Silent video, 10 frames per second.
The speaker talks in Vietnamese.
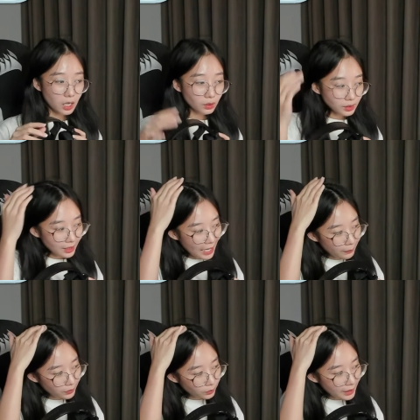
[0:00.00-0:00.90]
nó sẽ làm
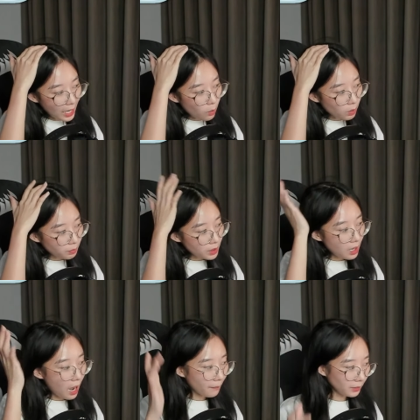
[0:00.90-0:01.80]
cái đầu mình bị
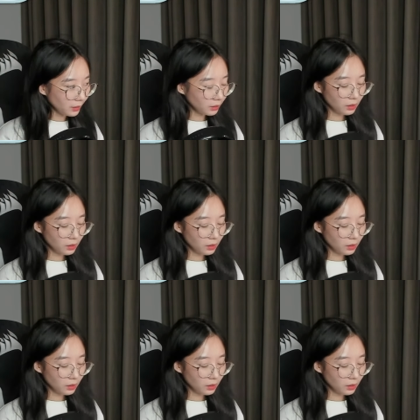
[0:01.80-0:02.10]
lõm á,